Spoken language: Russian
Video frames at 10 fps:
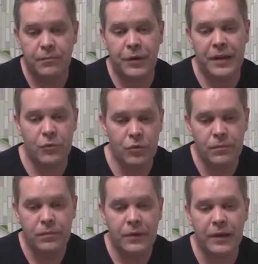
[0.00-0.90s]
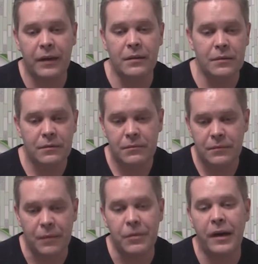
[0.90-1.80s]
премиум, грейн,
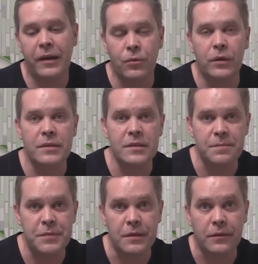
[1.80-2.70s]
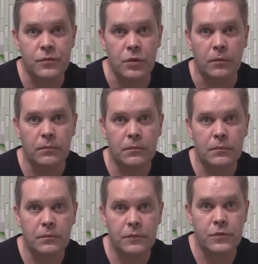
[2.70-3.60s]
там high quality spirit, Все,
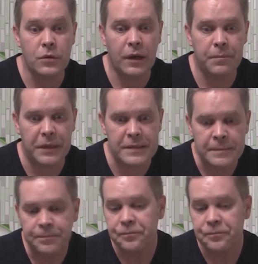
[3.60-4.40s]
все капец.